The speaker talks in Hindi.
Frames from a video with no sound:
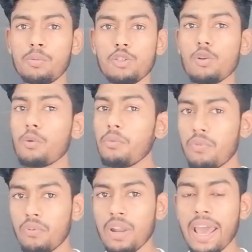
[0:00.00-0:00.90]
जो कि
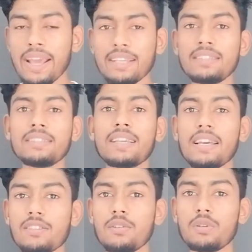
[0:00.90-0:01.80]
फ़ोन हैकिंग्स
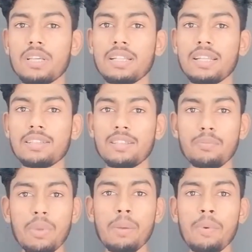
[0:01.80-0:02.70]
कैसे हो जाते हैं
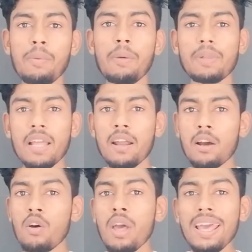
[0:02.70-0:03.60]
सिंपल में मैं बता रहा
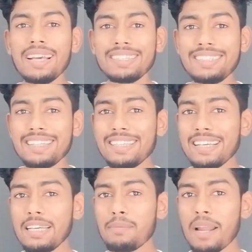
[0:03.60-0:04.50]
हूँ जैसे
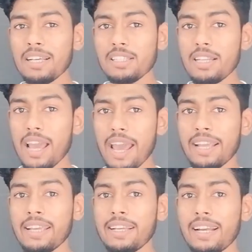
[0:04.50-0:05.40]
कि मान के चलिए
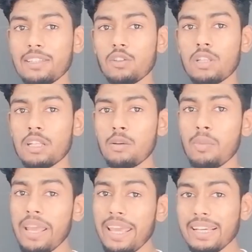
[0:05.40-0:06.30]
हैकिंग कैसे होता है तो
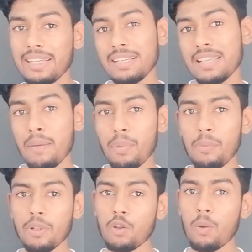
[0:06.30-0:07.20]
मैं एक एग्जाम्पल
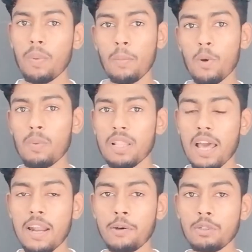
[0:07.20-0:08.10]
के तौर पर आपको
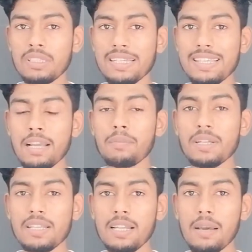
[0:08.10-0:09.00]
बता रहा हूँ कि जैसे एक
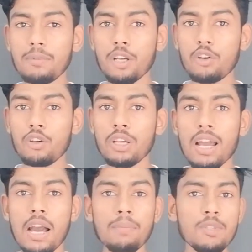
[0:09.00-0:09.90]
मछली आप देखोगा
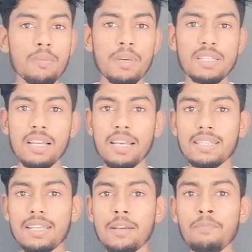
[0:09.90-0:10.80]
आप जब मछली ऐसे